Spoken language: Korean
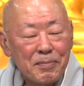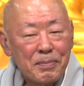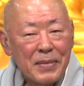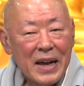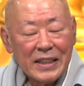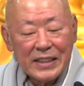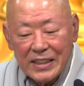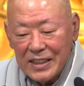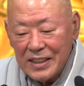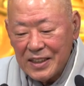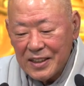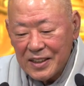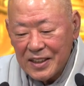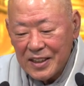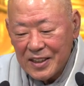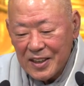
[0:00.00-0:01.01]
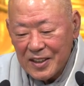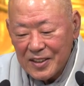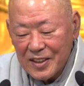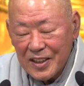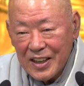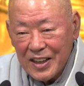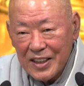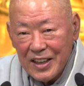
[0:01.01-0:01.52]
마치 여기
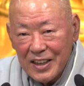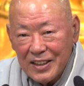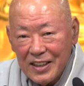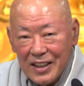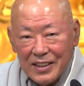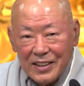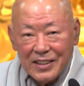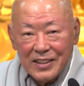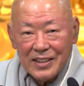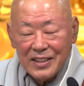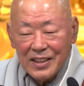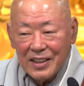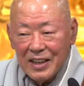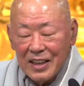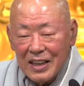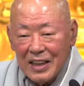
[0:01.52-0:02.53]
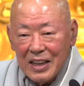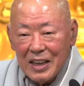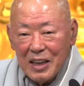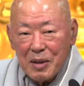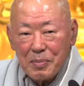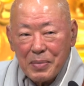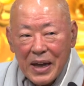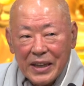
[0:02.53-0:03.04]
경전에 얘기했듯이
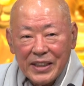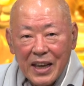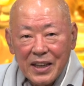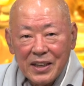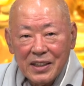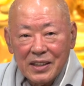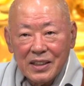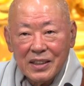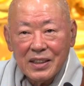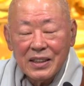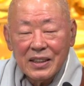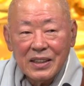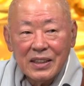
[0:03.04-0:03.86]
바다는